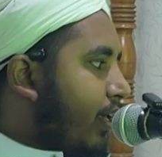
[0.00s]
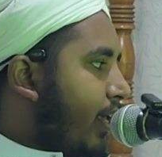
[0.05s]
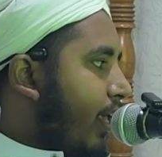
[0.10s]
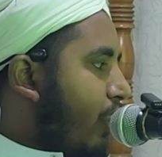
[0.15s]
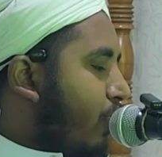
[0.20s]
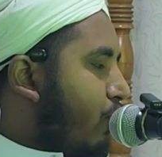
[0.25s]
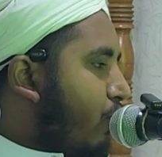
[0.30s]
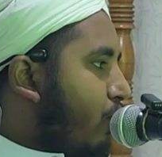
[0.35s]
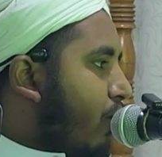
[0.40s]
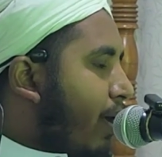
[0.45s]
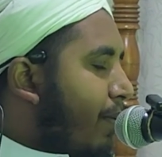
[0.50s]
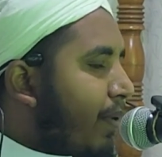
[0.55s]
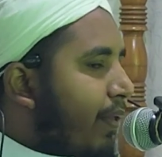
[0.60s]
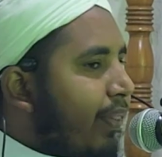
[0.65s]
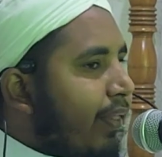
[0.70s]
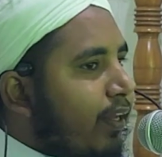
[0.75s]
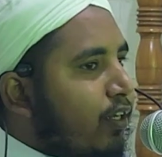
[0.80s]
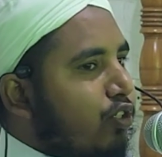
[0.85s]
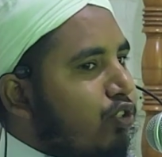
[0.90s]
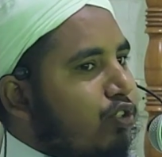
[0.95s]
কিন্তু
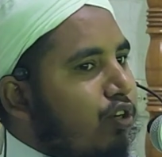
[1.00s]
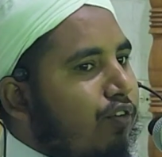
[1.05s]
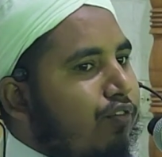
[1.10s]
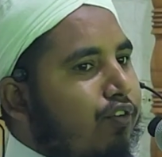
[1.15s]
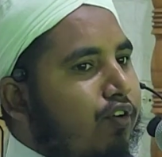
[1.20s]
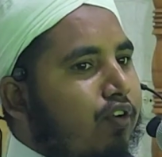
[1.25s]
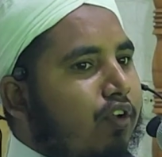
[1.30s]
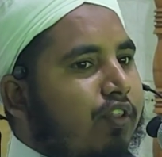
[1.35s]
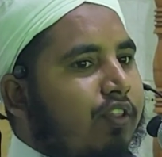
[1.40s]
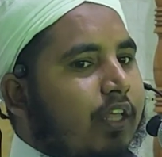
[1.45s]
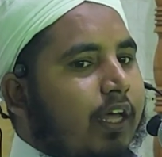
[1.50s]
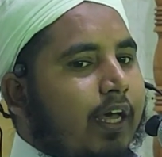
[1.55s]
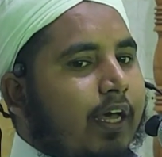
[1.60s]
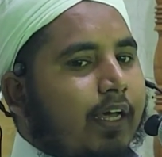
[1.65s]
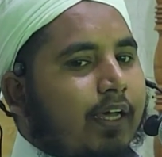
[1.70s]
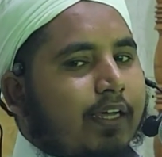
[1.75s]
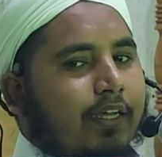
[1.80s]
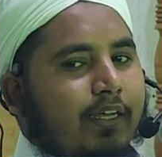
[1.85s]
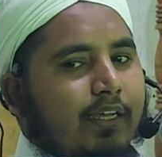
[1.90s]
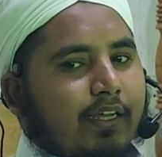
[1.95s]
আমাদের সফলতা
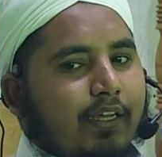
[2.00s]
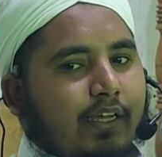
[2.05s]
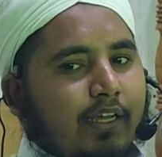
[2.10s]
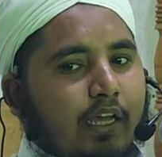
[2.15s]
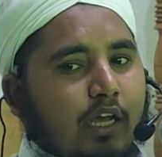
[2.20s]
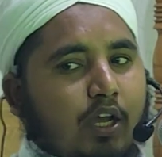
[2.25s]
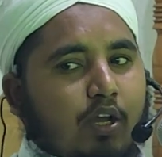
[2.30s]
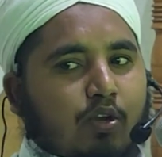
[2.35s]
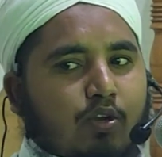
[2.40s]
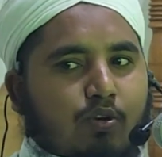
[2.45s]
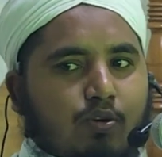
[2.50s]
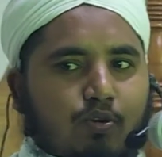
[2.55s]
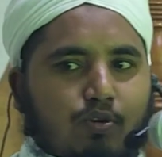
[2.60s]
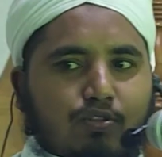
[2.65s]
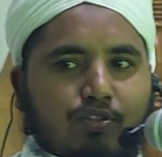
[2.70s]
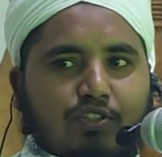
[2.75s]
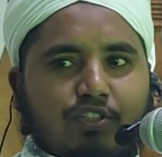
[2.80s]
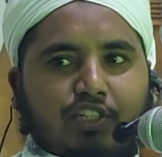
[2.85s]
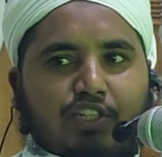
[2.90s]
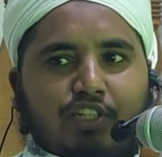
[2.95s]

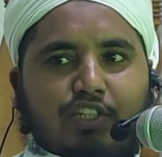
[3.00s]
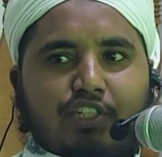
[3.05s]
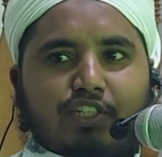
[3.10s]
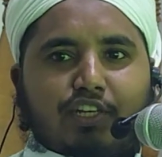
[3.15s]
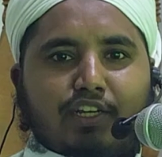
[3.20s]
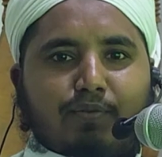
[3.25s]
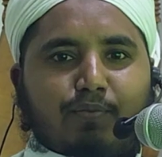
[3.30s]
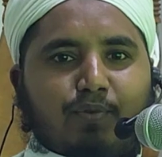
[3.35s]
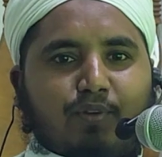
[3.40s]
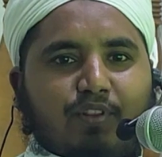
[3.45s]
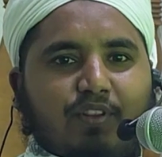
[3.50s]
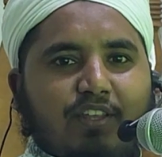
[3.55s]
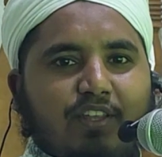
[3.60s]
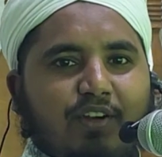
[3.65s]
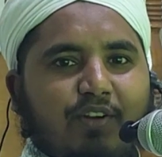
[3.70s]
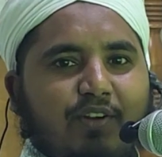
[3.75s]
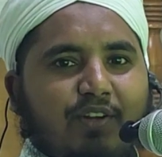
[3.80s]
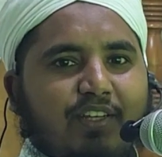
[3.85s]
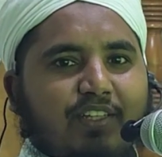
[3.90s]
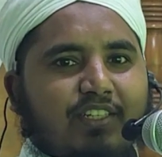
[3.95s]
কোন জিনিসের মধ্যে
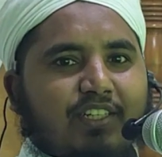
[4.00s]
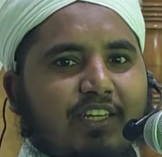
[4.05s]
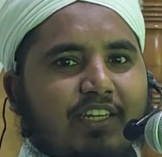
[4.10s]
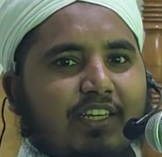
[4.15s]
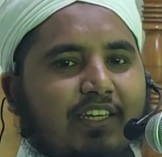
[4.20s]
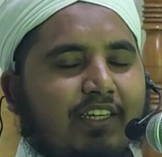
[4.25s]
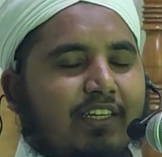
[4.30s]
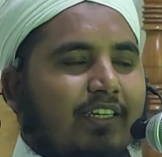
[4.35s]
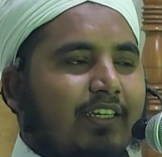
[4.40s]
রয়েছে